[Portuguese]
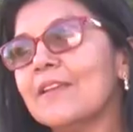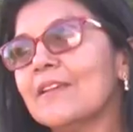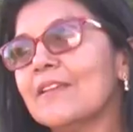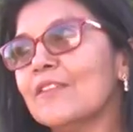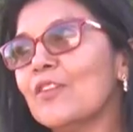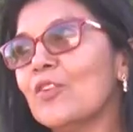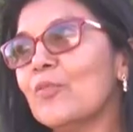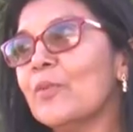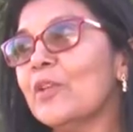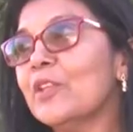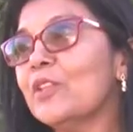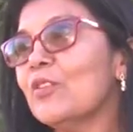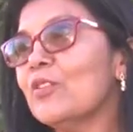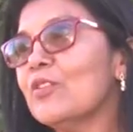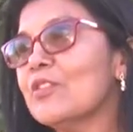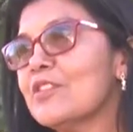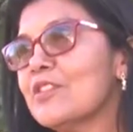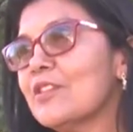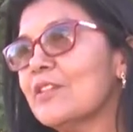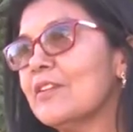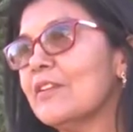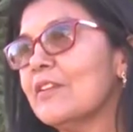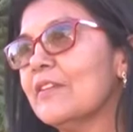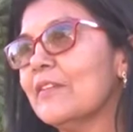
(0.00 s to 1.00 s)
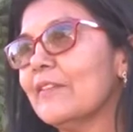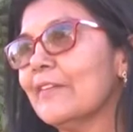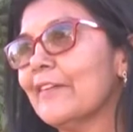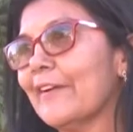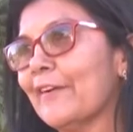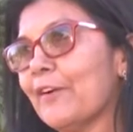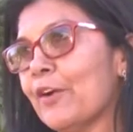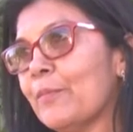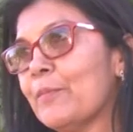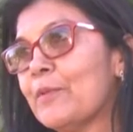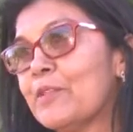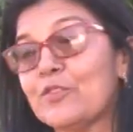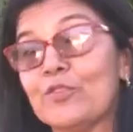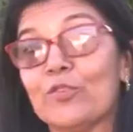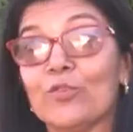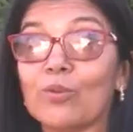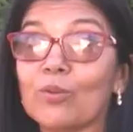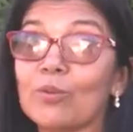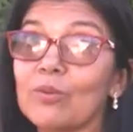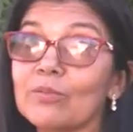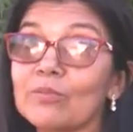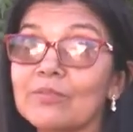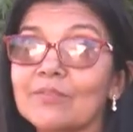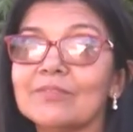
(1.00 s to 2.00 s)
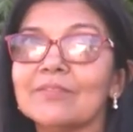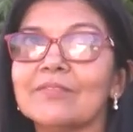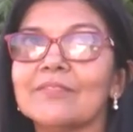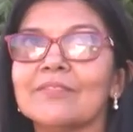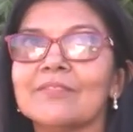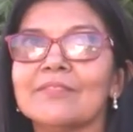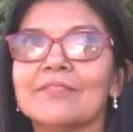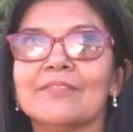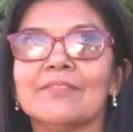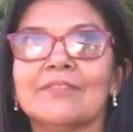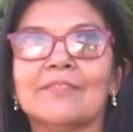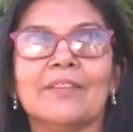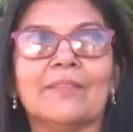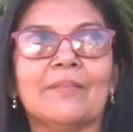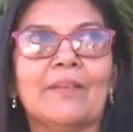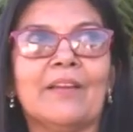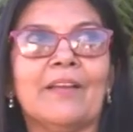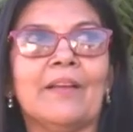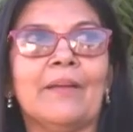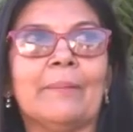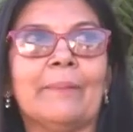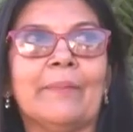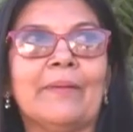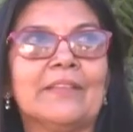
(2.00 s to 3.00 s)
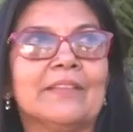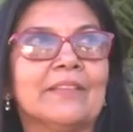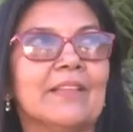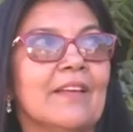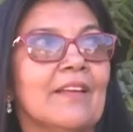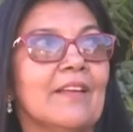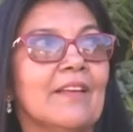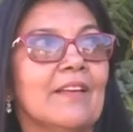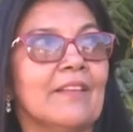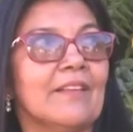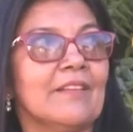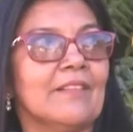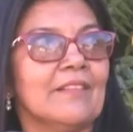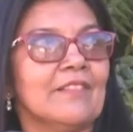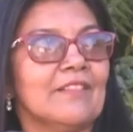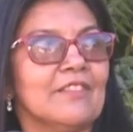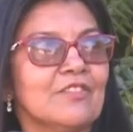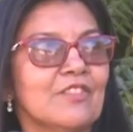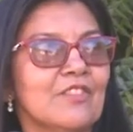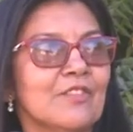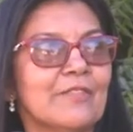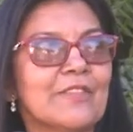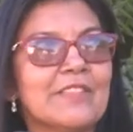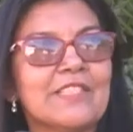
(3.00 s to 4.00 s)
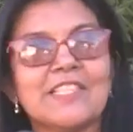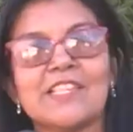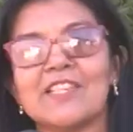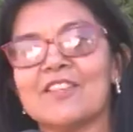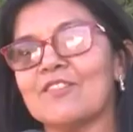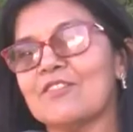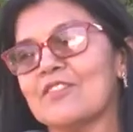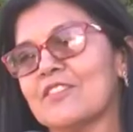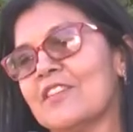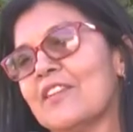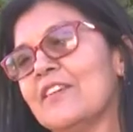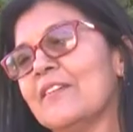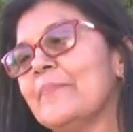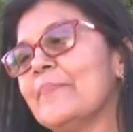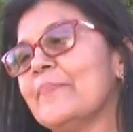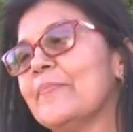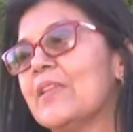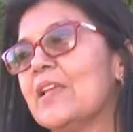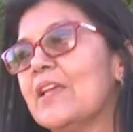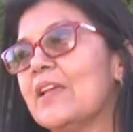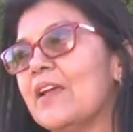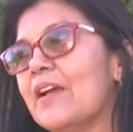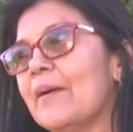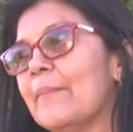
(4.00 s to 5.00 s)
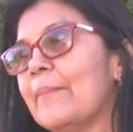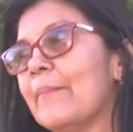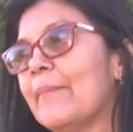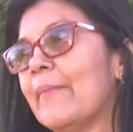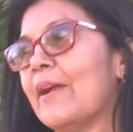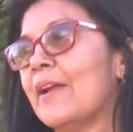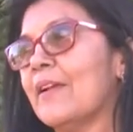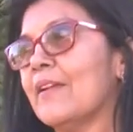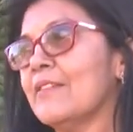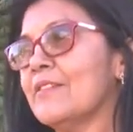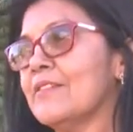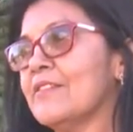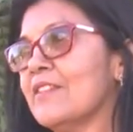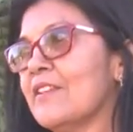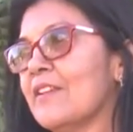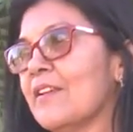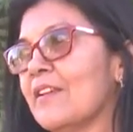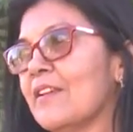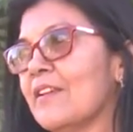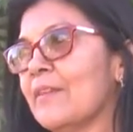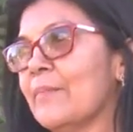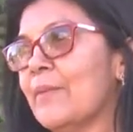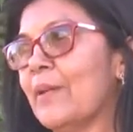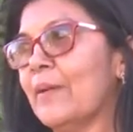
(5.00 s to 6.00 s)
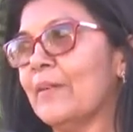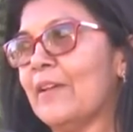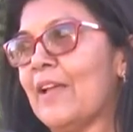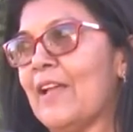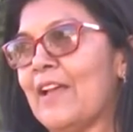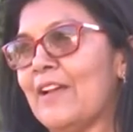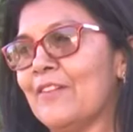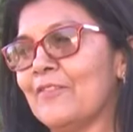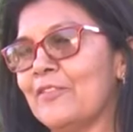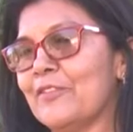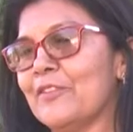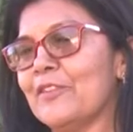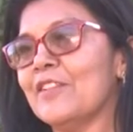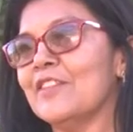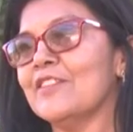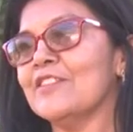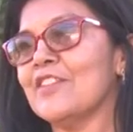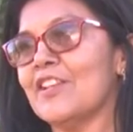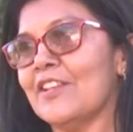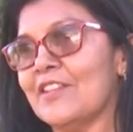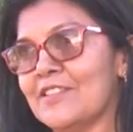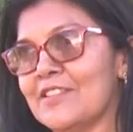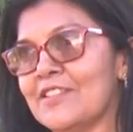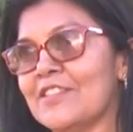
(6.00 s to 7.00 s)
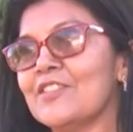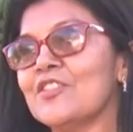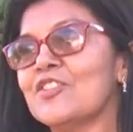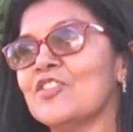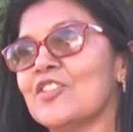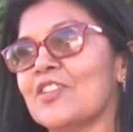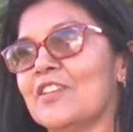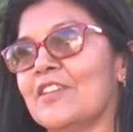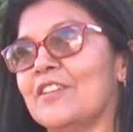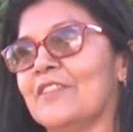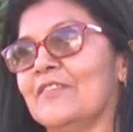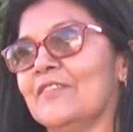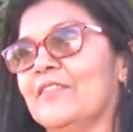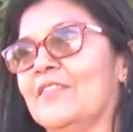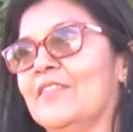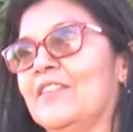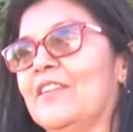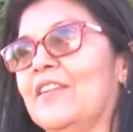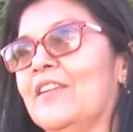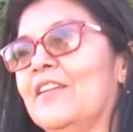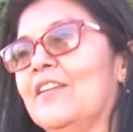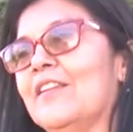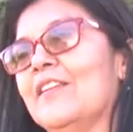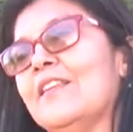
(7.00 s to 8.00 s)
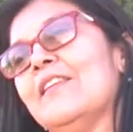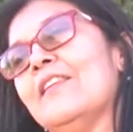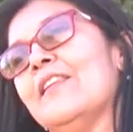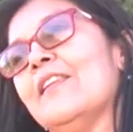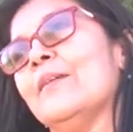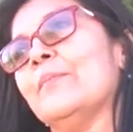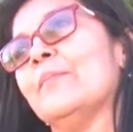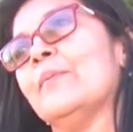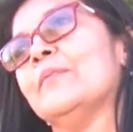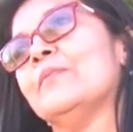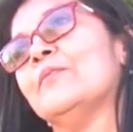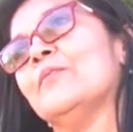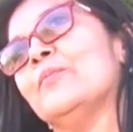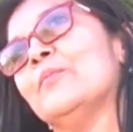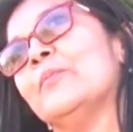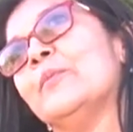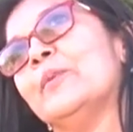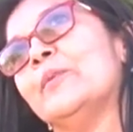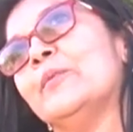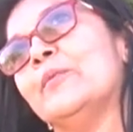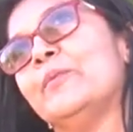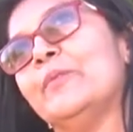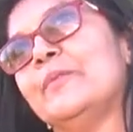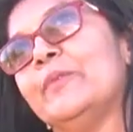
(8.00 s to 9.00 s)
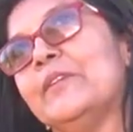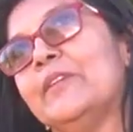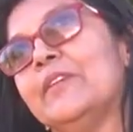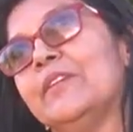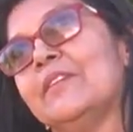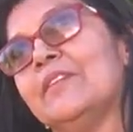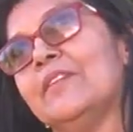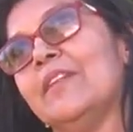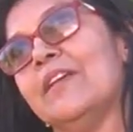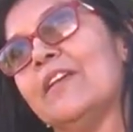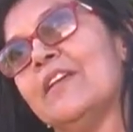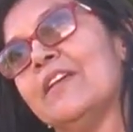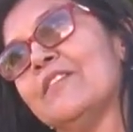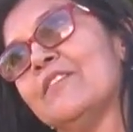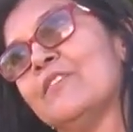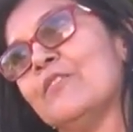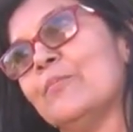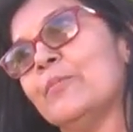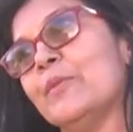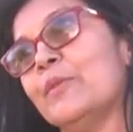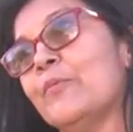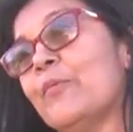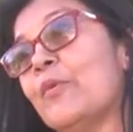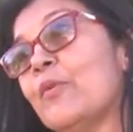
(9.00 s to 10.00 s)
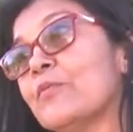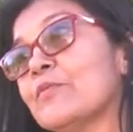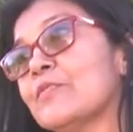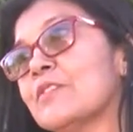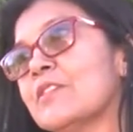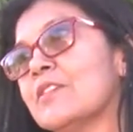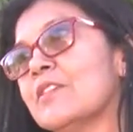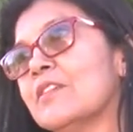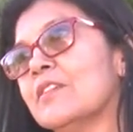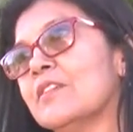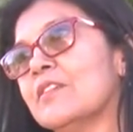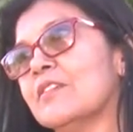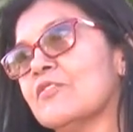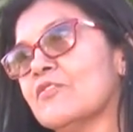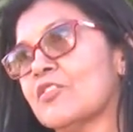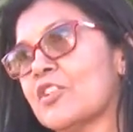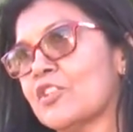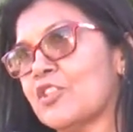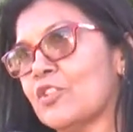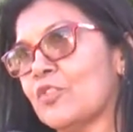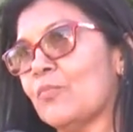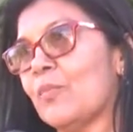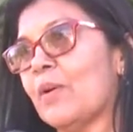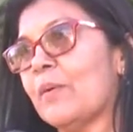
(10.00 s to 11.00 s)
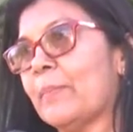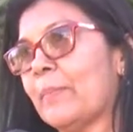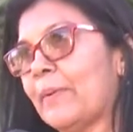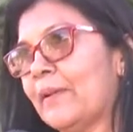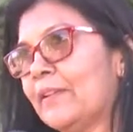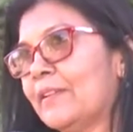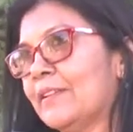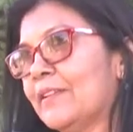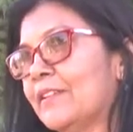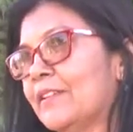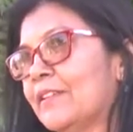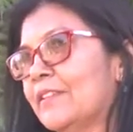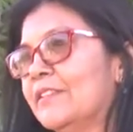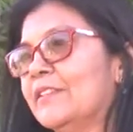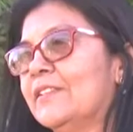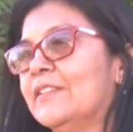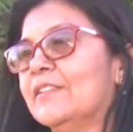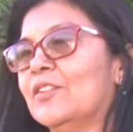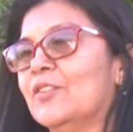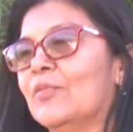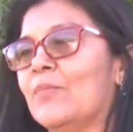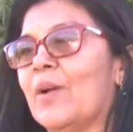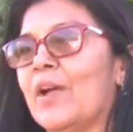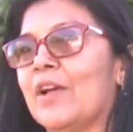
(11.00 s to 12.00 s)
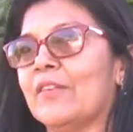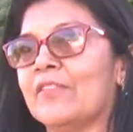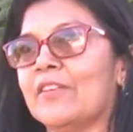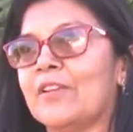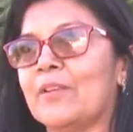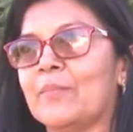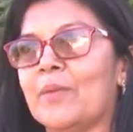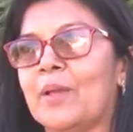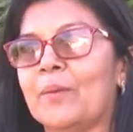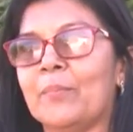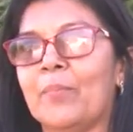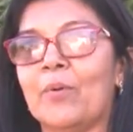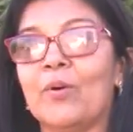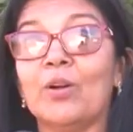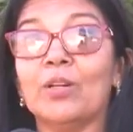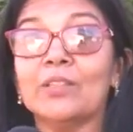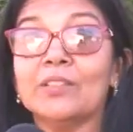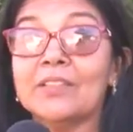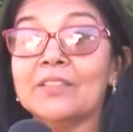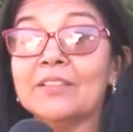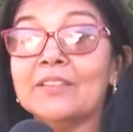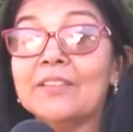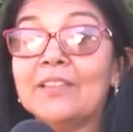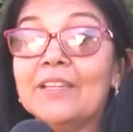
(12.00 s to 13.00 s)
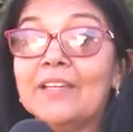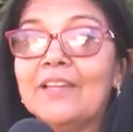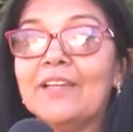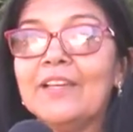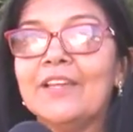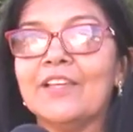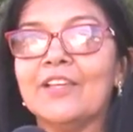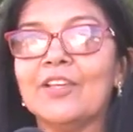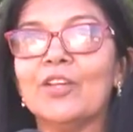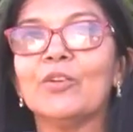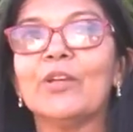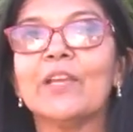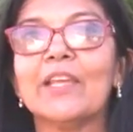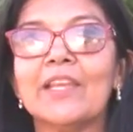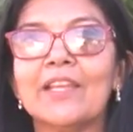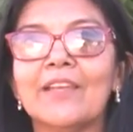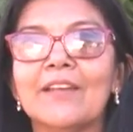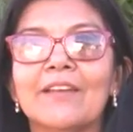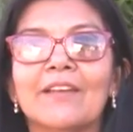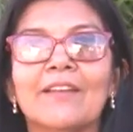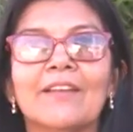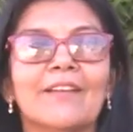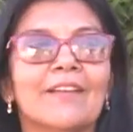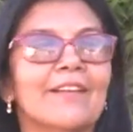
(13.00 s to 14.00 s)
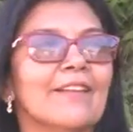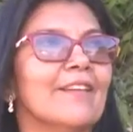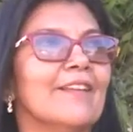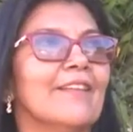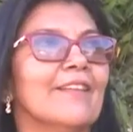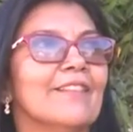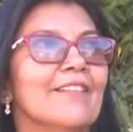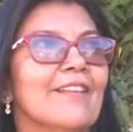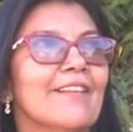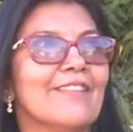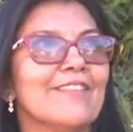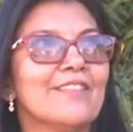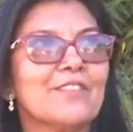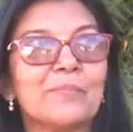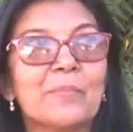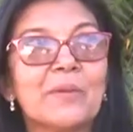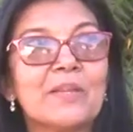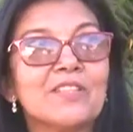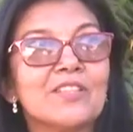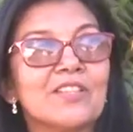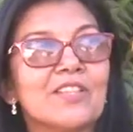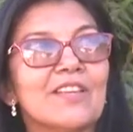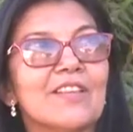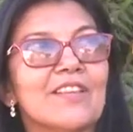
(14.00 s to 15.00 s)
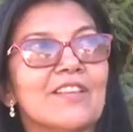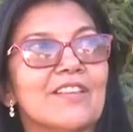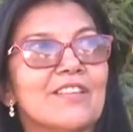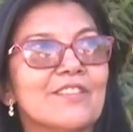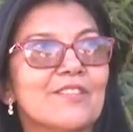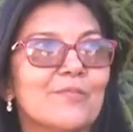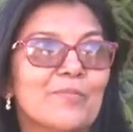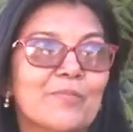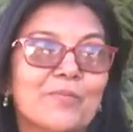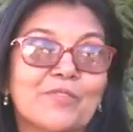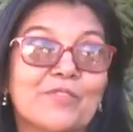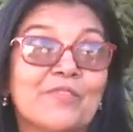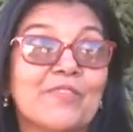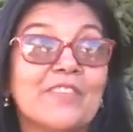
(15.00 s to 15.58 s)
Em 2012, começou a plantar nos vizinhos, né? Mas a minha árvore já existia. Lá para 2010, 2011, eu já tinha uma planta, uma árvore na minha porta. E eu queria expandir isso para os